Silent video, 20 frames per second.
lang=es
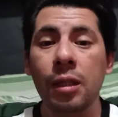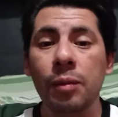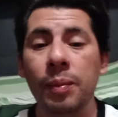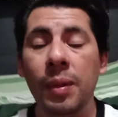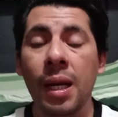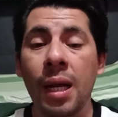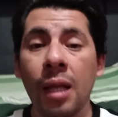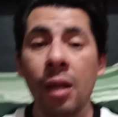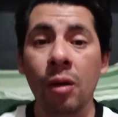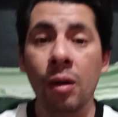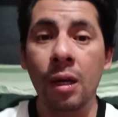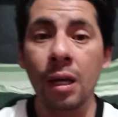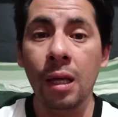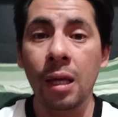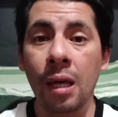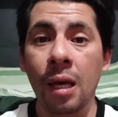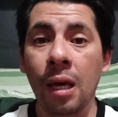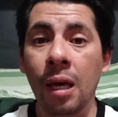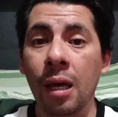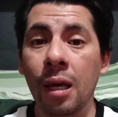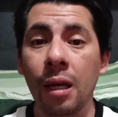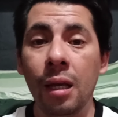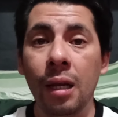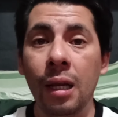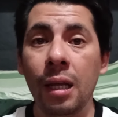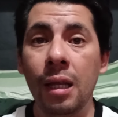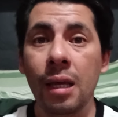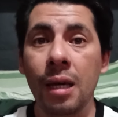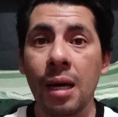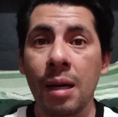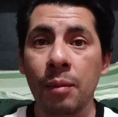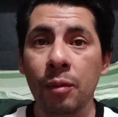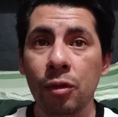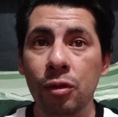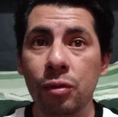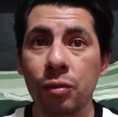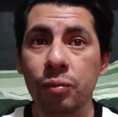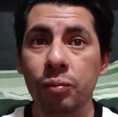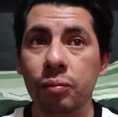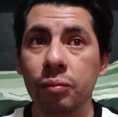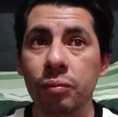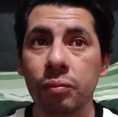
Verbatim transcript: esperando que le digamos